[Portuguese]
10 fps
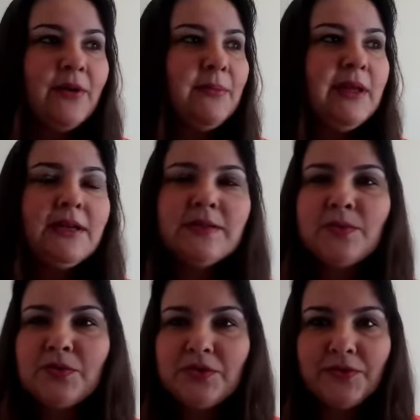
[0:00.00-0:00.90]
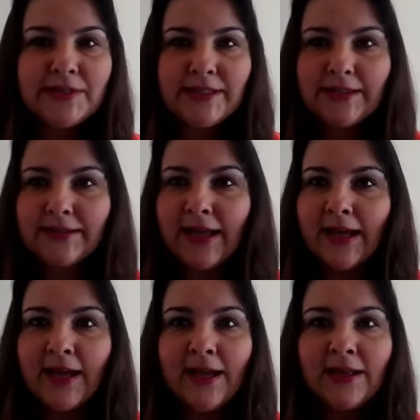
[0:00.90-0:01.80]
Famílias
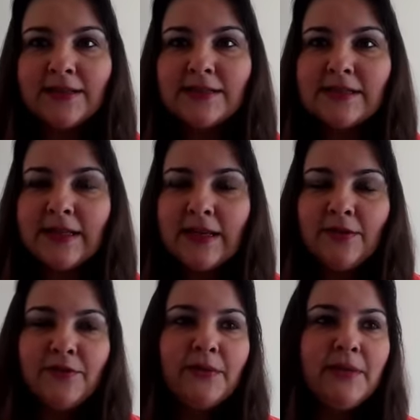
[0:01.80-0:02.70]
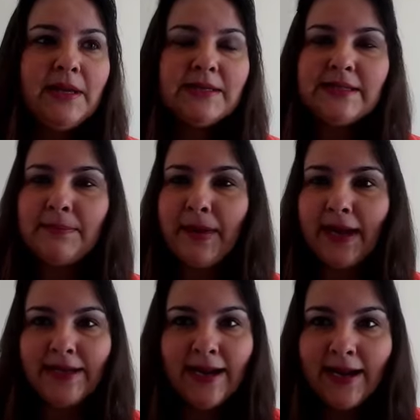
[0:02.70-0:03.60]
multifacetadas famílias
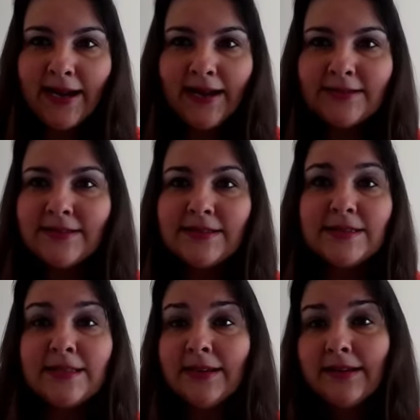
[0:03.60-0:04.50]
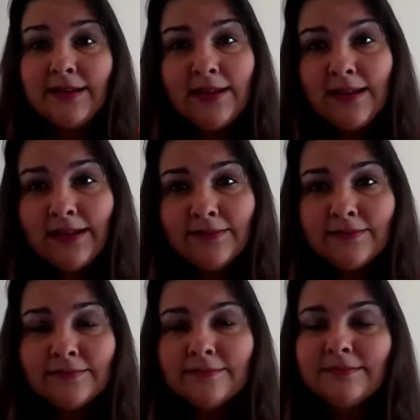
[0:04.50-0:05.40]
separadas e
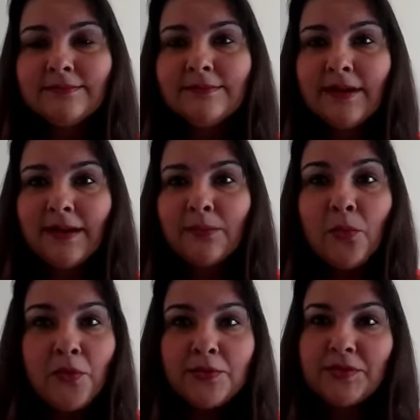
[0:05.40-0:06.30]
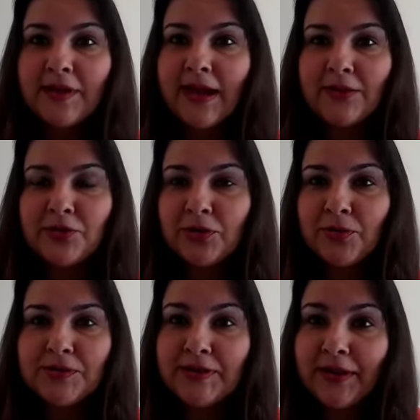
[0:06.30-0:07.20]
muitos casos de
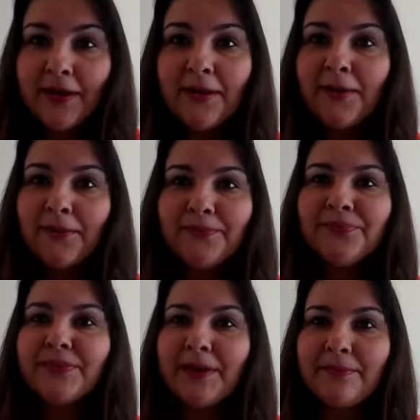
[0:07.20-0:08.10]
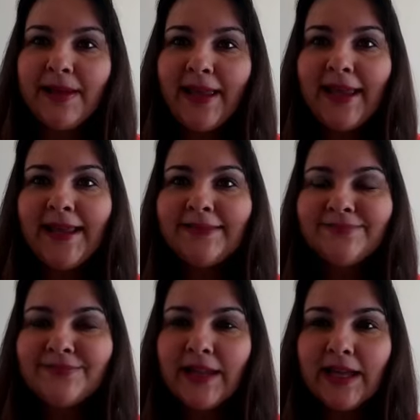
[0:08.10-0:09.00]
adoção
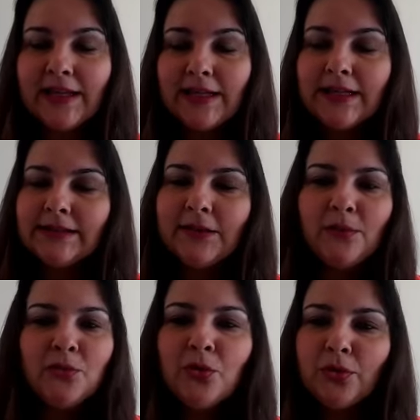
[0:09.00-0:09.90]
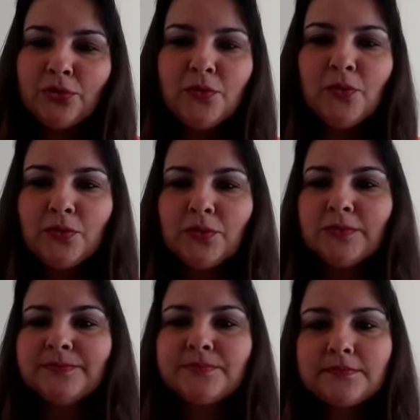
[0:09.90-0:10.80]
também, né? Então, mudou
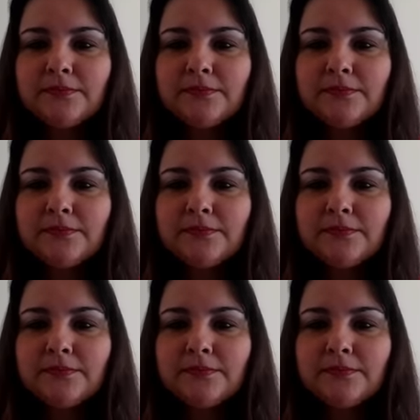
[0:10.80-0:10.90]
tudo.